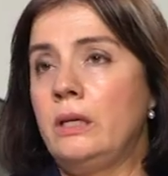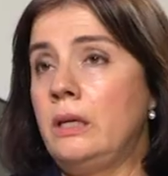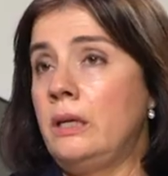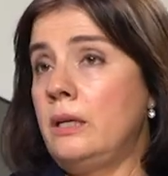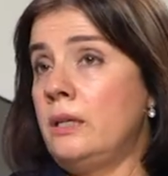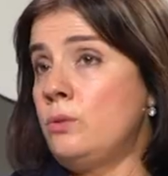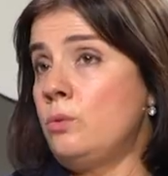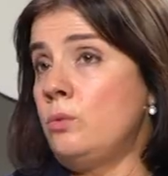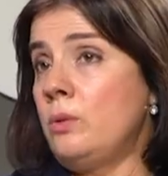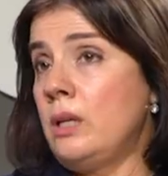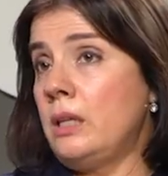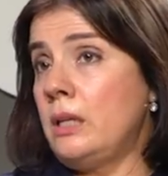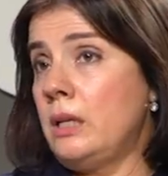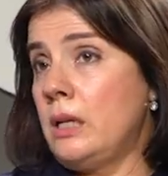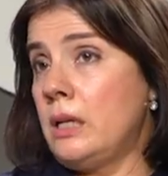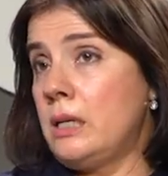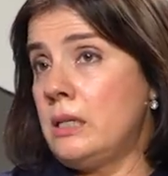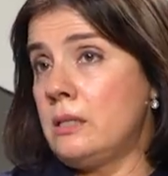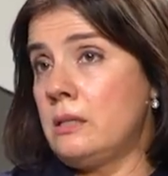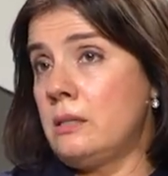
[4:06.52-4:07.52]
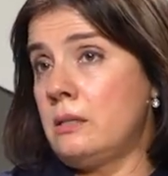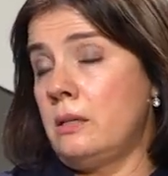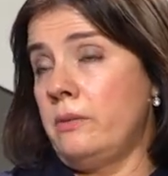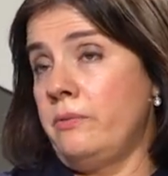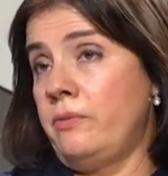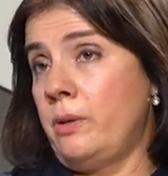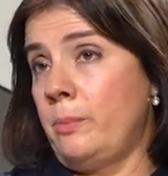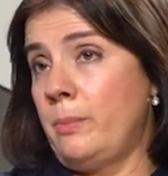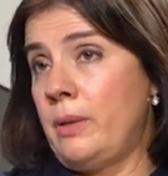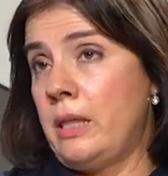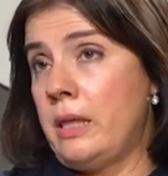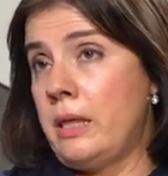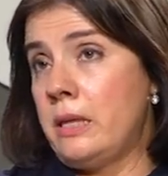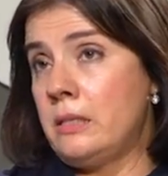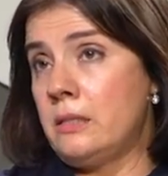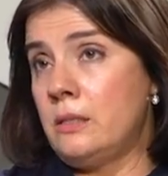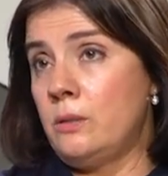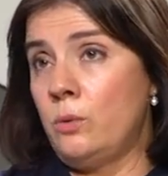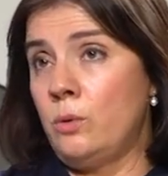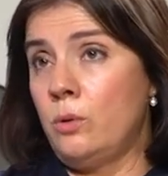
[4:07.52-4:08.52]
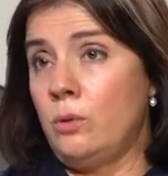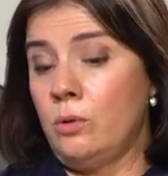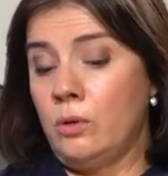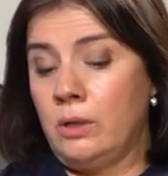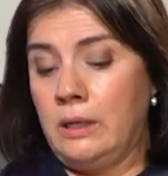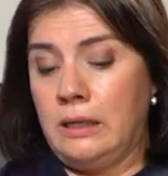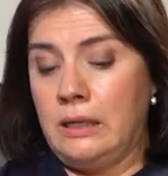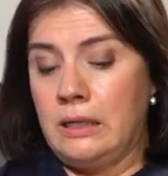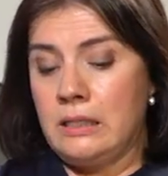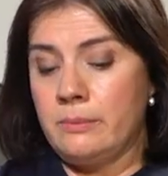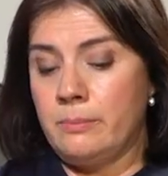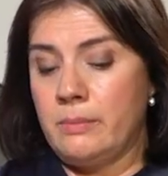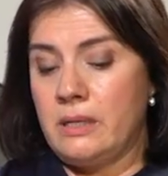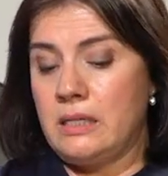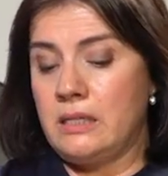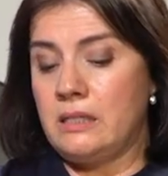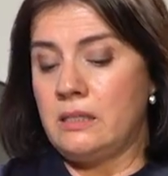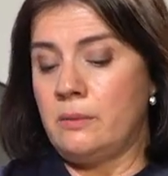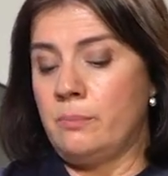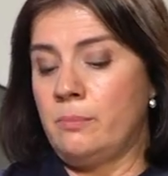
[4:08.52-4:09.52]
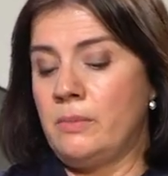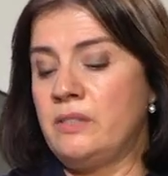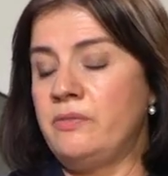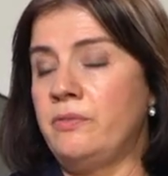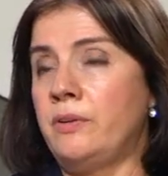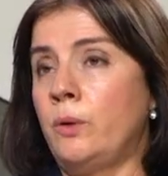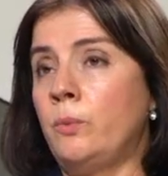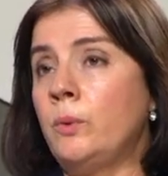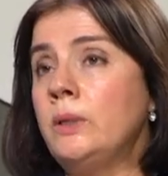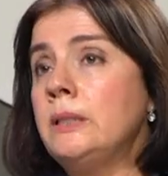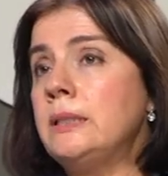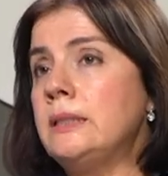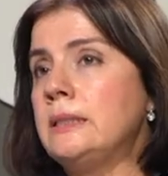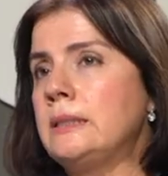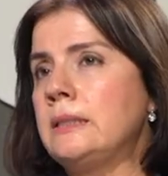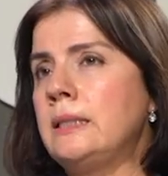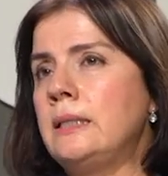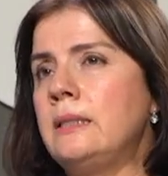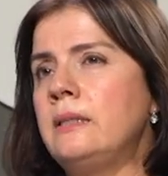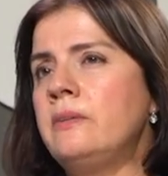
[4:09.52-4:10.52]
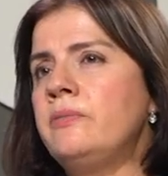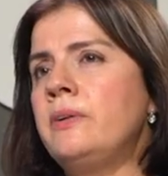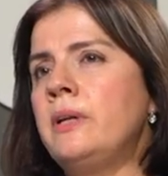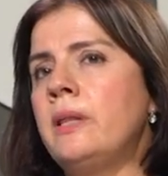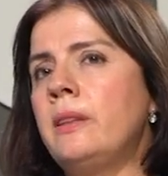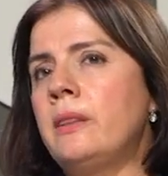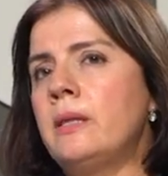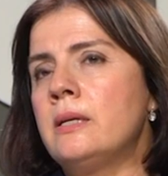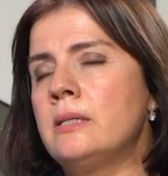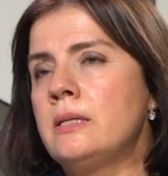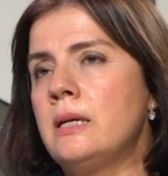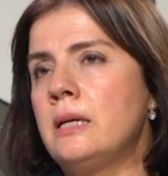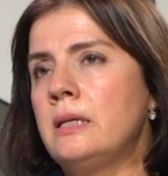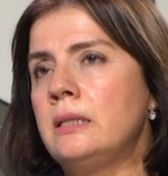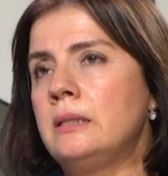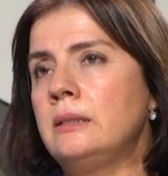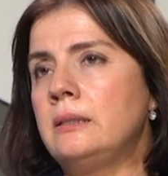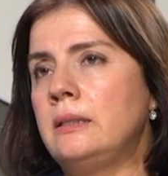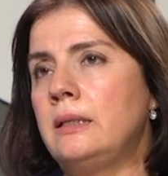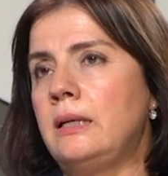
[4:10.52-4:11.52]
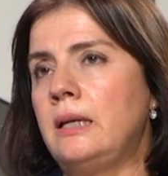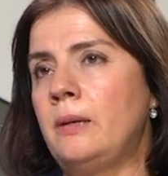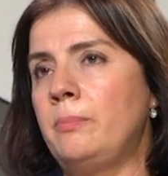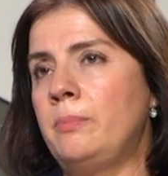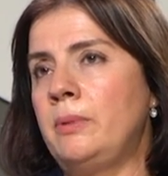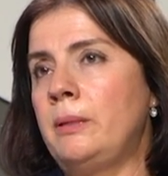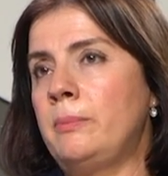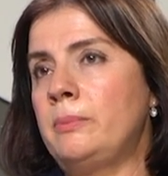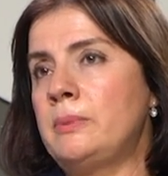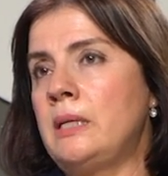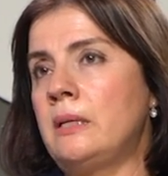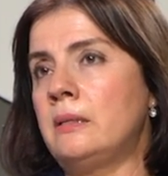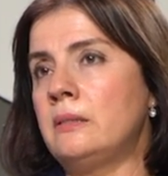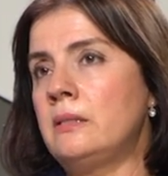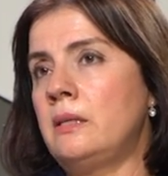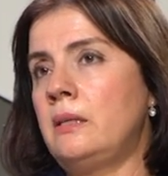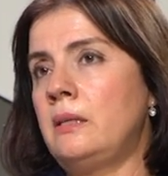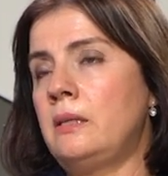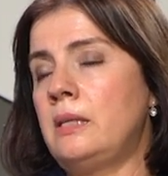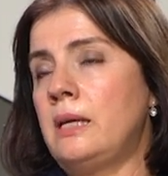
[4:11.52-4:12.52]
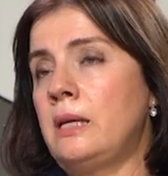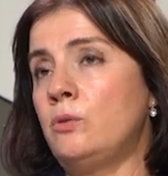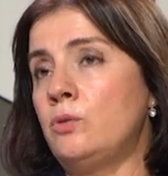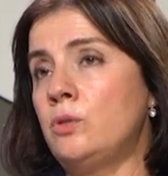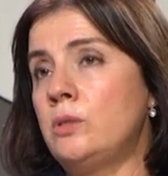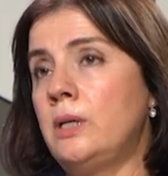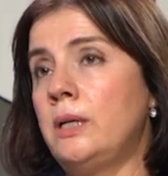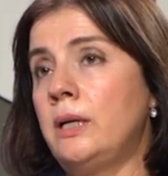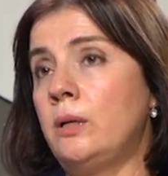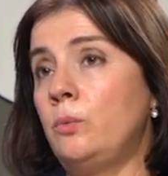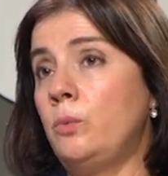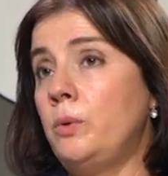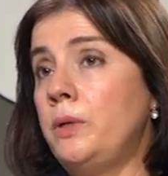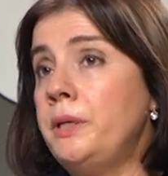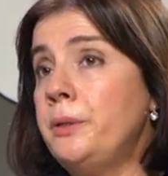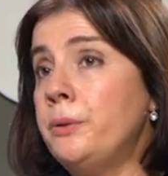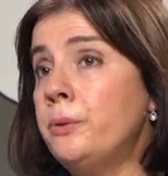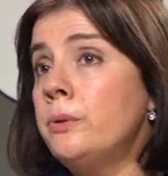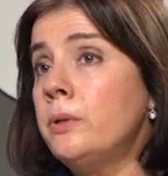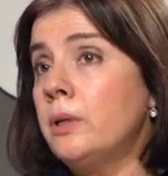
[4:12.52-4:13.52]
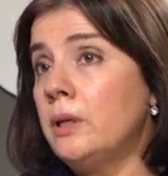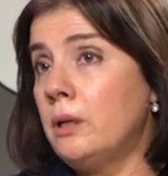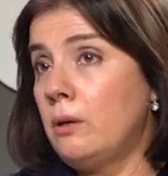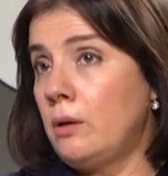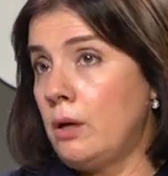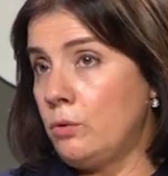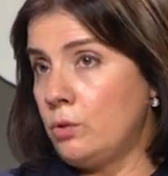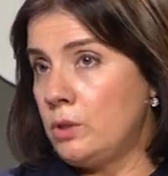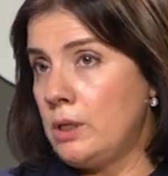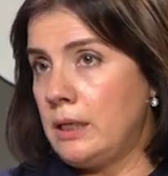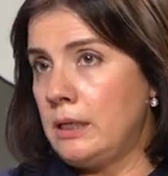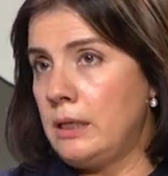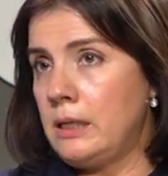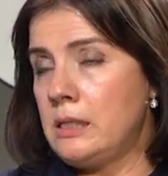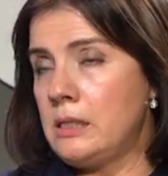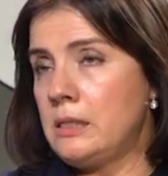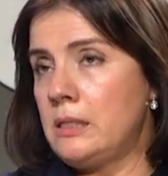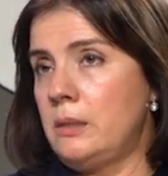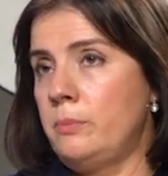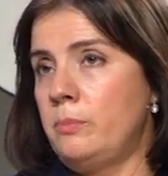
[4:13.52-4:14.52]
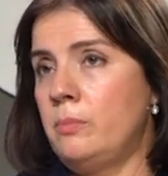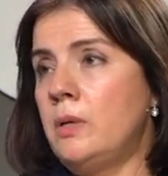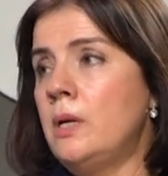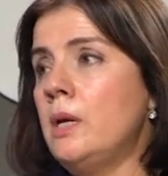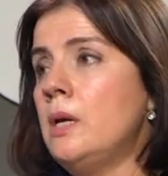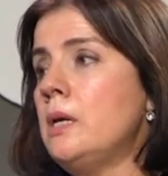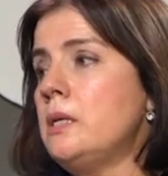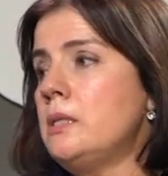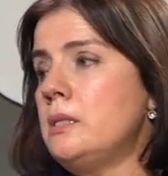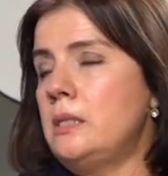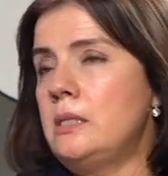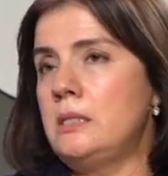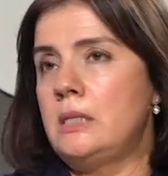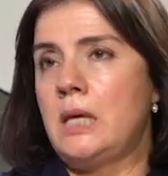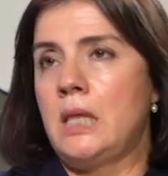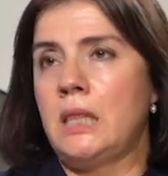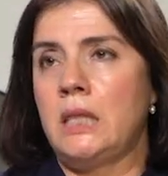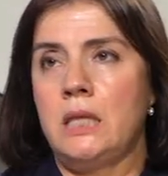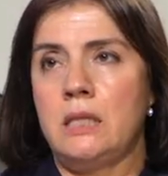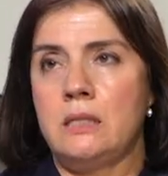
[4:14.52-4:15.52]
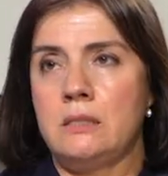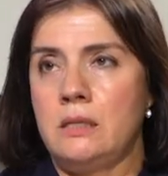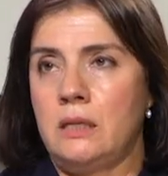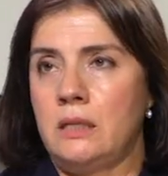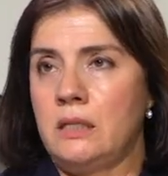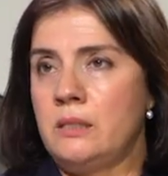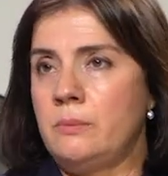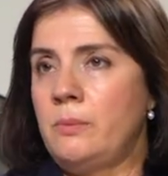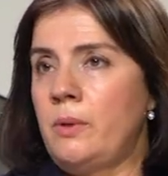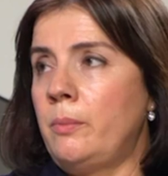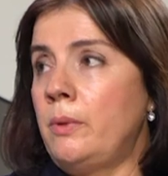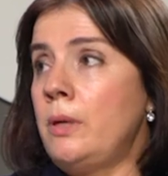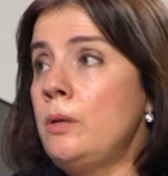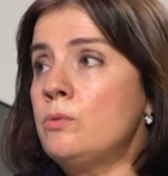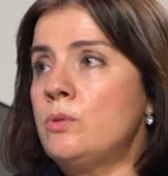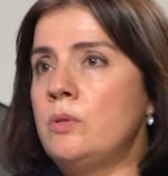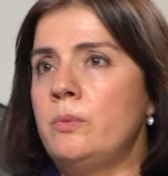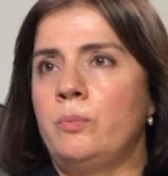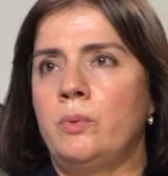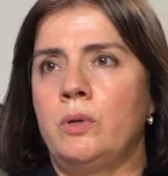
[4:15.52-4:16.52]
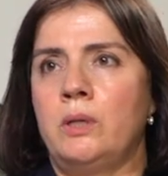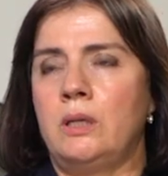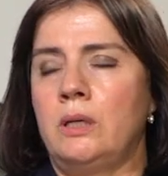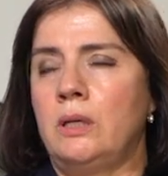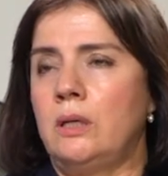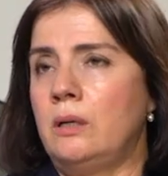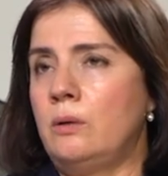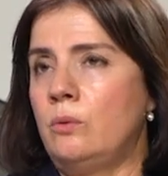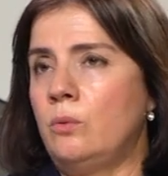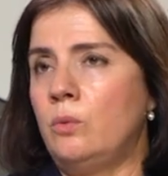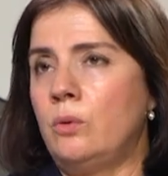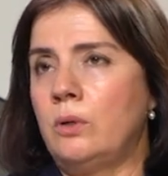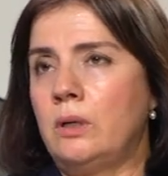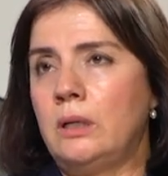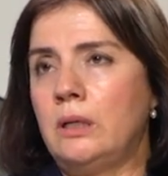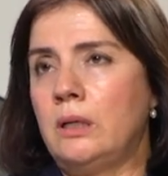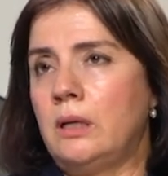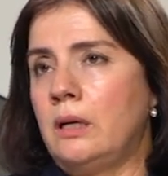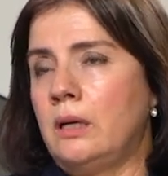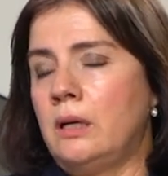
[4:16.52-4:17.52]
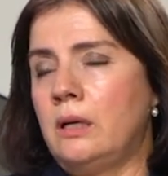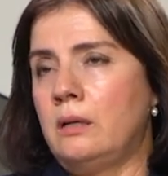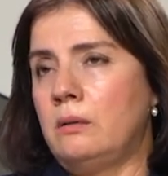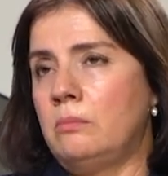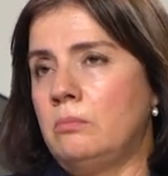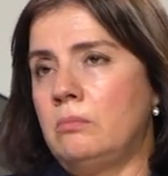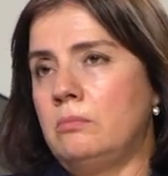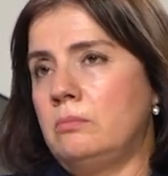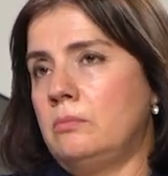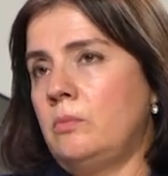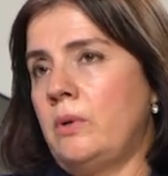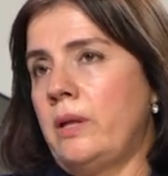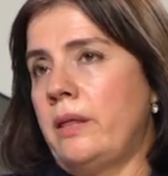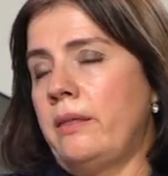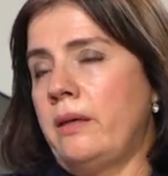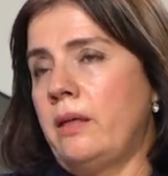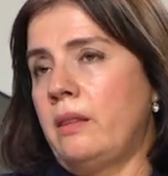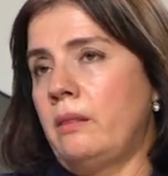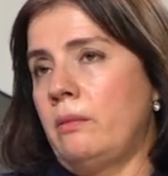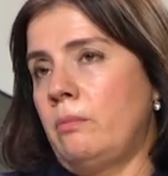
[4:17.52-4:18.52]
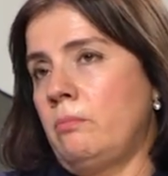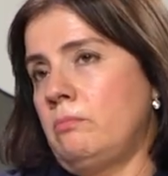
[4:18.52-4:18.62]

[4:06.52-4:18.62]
es una de las enfermedades neurológicas más, frecuentes. ¿Qué diferencias hay entre la epilepsia que se diagnostica en un niño, que ahora nos aclara si, se hace desde que es bebé o si puede ocurrir a una edad,